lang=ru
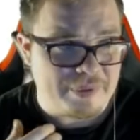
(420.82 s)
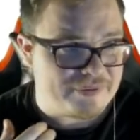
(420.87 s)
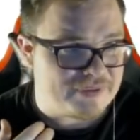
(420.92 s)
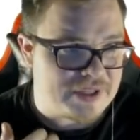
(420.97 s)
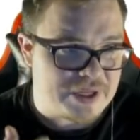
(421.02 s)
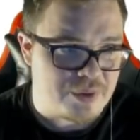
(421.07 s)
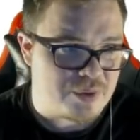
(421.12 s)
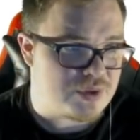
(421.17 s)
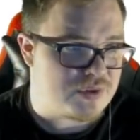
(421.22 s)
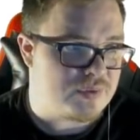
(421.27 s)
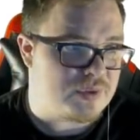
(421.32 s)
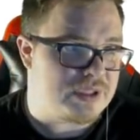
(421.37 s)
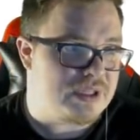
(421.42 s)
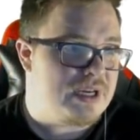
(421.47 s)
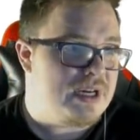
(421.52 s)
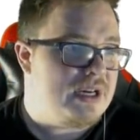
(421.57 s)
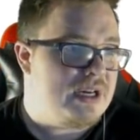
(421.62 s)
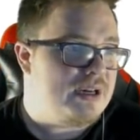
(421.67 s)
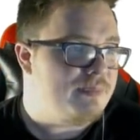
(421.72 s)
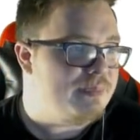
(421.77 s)
повторюсь, вот
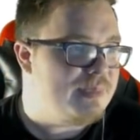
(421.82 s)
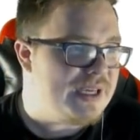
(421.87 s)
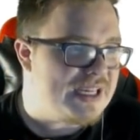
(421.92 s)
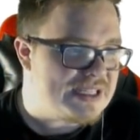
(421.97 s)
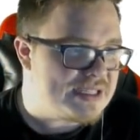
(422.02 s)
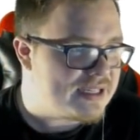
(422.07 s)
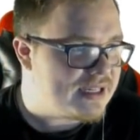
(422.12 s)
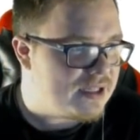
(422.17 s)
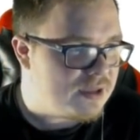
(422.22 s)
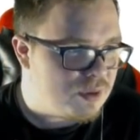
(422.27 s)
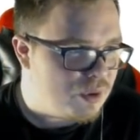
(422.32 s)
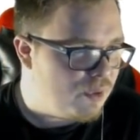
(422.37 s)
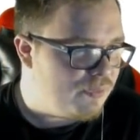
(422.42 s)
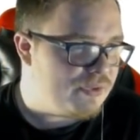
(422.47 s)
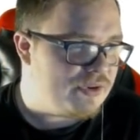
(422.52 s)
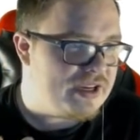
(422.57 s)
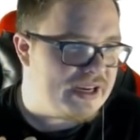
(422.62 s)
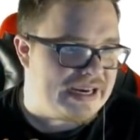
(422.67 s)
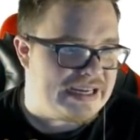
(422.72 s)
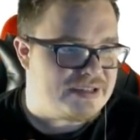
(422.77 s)
без
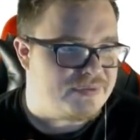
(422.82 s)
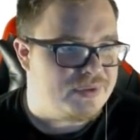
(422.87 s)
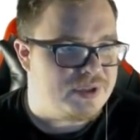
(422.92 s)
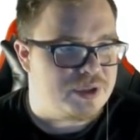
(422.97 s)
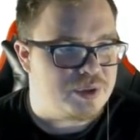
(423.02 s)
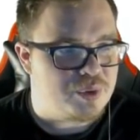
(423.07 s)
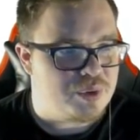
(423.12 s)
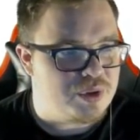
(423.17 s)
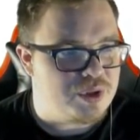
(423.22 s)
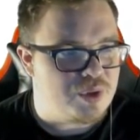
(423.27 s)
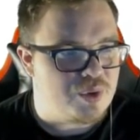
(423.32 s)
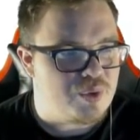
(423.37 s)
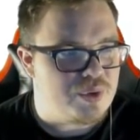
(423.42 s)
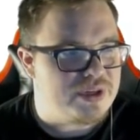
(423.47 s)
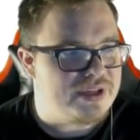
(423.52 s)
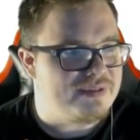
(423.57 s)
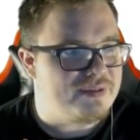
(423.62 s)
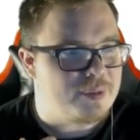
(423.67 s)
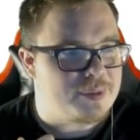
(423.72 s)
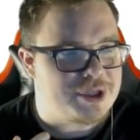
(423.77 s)
скиллов играть в эту игру
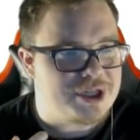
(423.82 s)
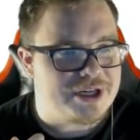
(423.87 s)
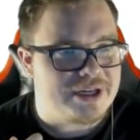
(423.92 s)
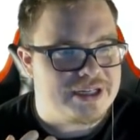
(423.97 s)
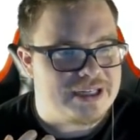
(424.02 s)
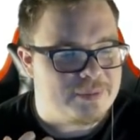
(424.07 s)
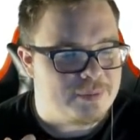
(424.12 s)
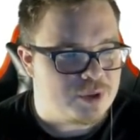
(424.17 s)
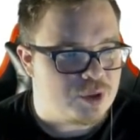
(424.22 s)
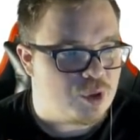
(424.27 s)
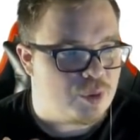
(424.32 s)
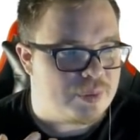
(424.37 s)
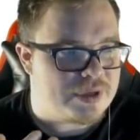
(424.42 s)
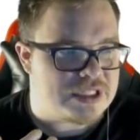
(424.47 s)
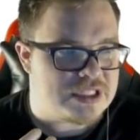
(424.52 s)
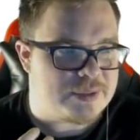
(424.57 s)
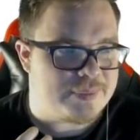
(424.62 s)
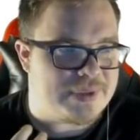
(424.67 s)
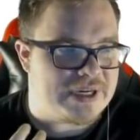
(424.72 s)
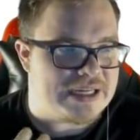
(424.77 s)
и вообще каким-то
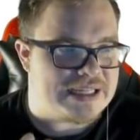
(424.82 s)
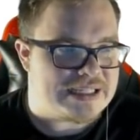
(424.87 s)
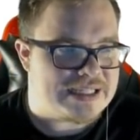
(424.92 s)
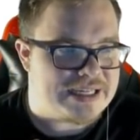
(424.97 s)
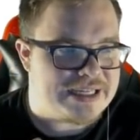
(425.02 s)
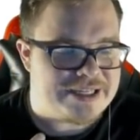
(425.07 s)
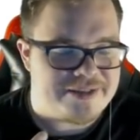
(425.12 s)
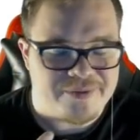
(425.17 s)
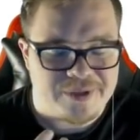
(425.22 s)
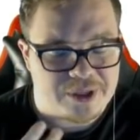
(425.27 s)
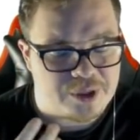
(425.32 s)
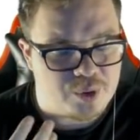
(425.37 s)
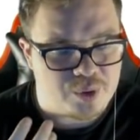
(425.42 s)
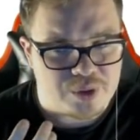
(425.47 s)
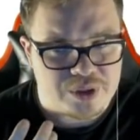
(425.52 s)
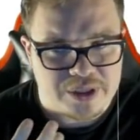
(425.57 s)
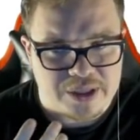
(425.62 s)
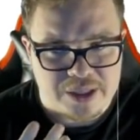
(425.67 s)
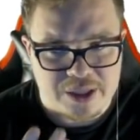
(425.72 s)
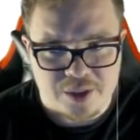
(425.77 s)
образом оценивать
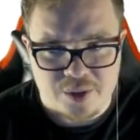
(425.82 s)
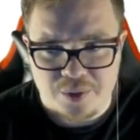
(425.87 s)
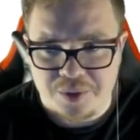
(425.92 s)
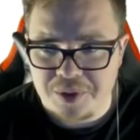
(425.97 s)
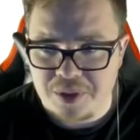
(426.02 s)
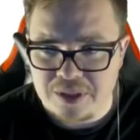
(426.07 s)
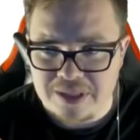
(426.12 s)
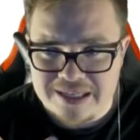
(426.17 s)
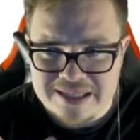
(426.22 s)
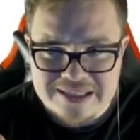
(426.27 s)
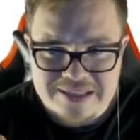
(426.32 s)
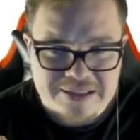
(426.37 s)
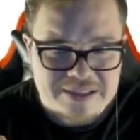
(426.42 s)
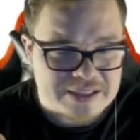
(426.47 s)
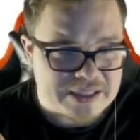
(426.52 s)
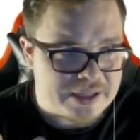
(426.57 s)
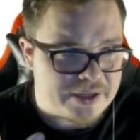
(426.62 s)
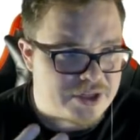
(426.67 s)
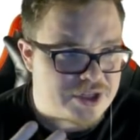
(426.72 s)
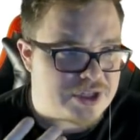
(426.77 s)
тот или иной класс
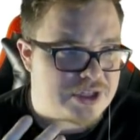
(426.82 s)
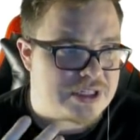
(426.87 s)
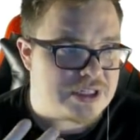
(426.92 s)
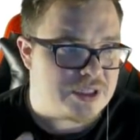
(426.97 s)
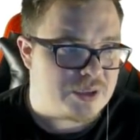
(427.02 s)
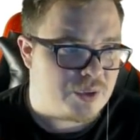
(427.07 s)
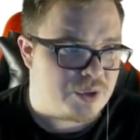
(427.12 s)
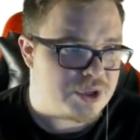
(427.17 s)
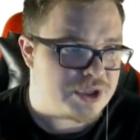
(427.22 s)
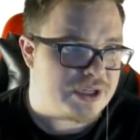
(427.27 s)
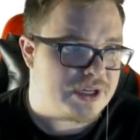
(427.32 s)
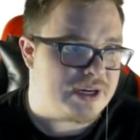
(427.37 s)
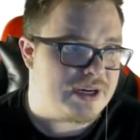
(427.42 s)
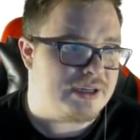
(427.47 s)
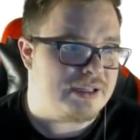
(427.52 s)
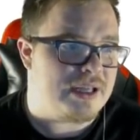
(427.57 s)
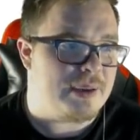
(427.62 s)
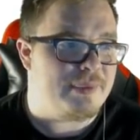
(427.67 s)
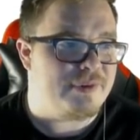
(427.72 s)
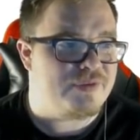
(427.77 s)
достаточно сложно. А
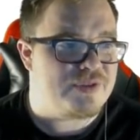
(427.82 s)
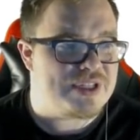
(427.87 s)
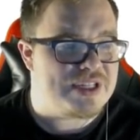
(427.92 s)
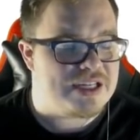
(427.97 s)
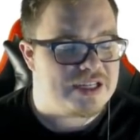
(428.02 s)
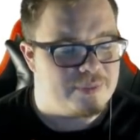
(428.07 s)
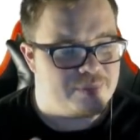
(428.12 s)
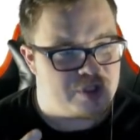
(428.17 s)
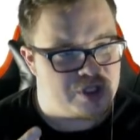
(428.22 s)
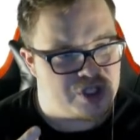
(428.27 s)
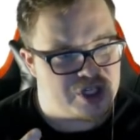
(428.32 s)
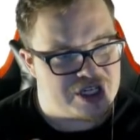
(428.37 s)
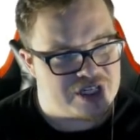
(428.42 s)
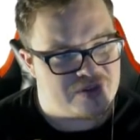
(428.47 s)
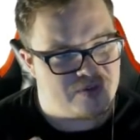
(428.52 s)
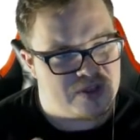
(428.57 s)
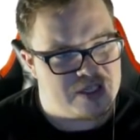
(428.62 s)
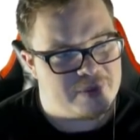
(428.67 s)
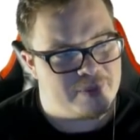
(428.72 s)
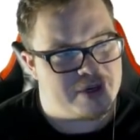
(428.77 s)
когда мы в целом
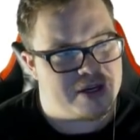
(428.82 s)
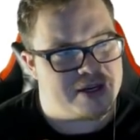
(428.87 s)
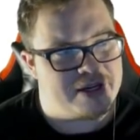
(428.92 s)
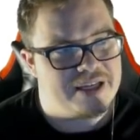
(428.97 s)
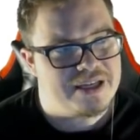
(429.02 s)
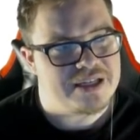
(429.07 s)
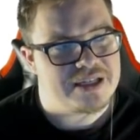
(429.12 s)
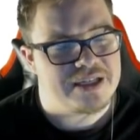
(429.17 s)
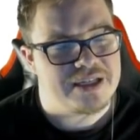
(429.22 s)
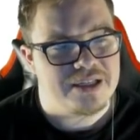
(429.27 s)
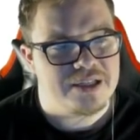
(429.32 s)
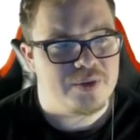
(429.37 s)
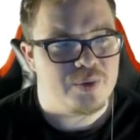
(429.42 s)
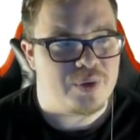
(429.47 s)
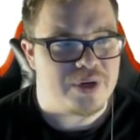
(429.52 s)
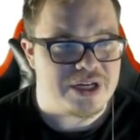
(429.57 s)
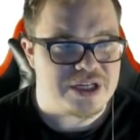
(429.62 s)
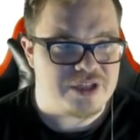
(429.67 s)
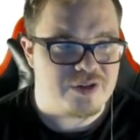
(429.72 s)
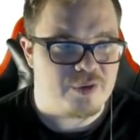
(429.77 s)
сейчас видим, какие скиллы
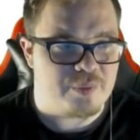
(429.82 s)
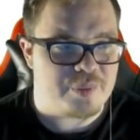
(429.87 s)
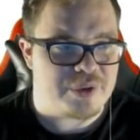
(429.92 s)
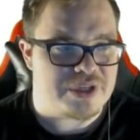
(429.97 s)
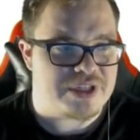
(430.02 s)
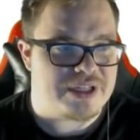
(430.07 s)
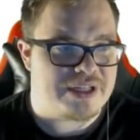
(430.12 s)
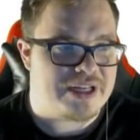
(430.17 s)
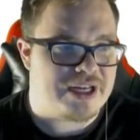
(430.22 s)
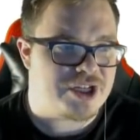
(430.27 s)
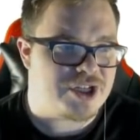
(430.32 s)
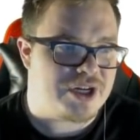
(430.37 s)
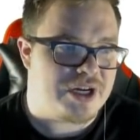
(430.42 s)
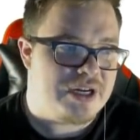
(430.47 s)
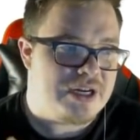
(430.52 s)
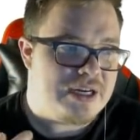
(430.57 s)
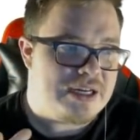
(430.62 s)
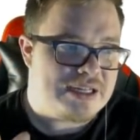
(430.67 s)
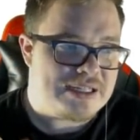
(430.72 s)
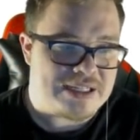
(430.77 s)
у каждого
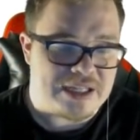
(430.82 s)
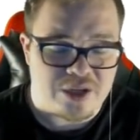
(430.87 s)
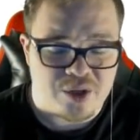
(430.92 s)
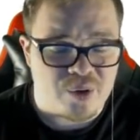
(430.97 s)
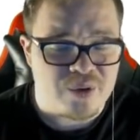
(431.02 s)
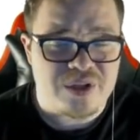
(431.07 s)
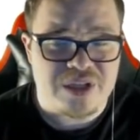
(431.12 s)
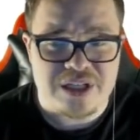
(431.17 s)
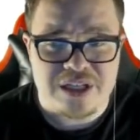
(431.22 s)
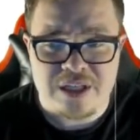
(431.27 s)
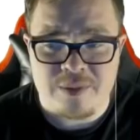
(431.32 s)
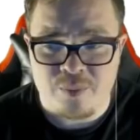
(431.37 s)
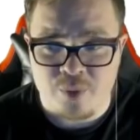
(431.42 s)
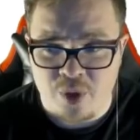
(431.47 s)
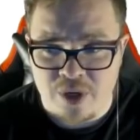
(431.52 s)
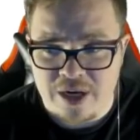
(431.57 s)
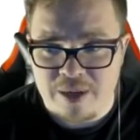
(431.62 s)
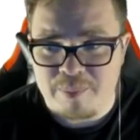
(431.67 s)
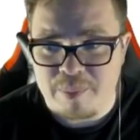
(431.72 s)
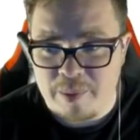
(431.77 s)
персонажа, становится
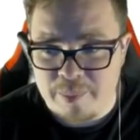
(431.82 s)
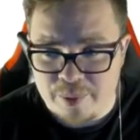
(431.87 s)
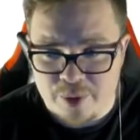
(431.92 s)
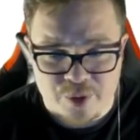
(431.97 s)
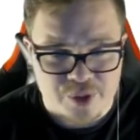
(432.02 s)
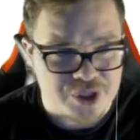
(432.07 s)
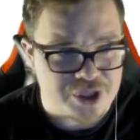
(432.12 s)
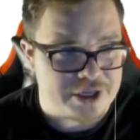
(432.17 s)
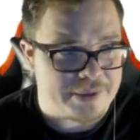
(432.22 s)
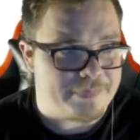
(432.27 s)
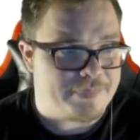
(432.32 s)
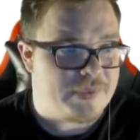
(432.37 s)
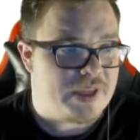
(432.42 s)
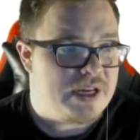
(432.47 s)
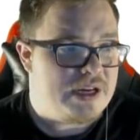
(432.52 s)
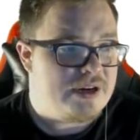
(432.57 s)
немного попроще.